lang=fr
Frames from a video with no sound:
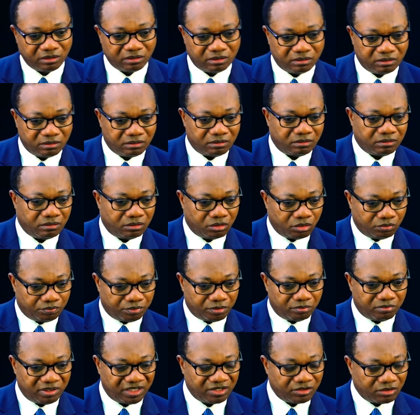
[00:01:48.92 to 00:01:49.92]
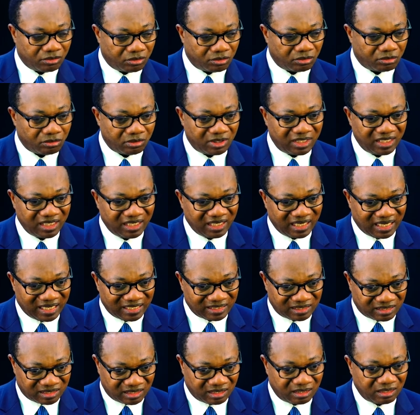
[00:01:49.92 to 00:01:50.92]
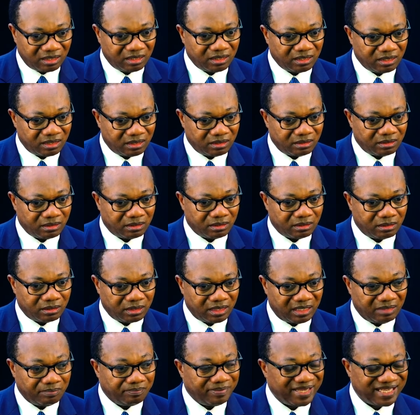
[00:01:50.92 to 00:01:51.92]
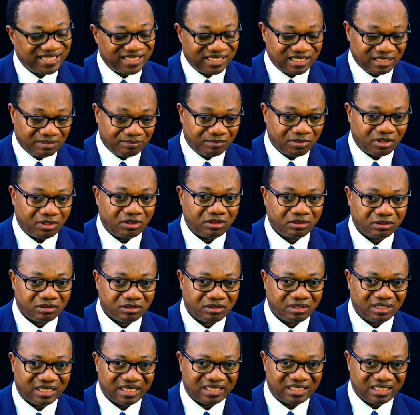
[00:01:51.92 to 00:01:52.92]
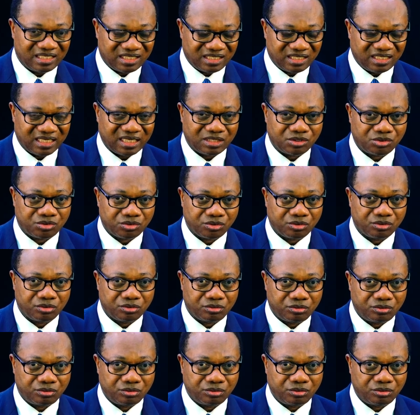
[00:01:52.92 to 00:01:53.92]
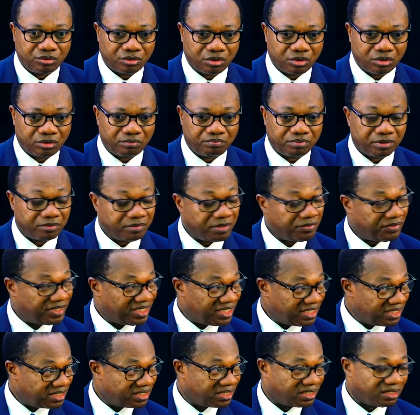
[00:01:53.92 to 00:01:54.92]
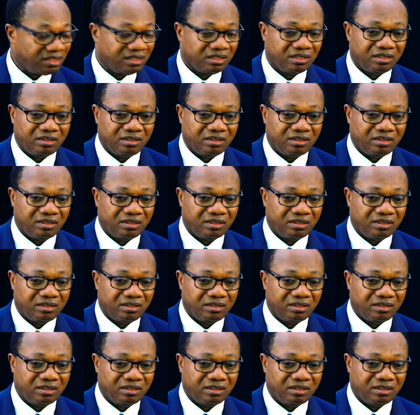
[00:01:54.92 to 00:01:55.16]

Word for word: euh, le public congolais attend euh, impatiemment la désignation du Premier ministre,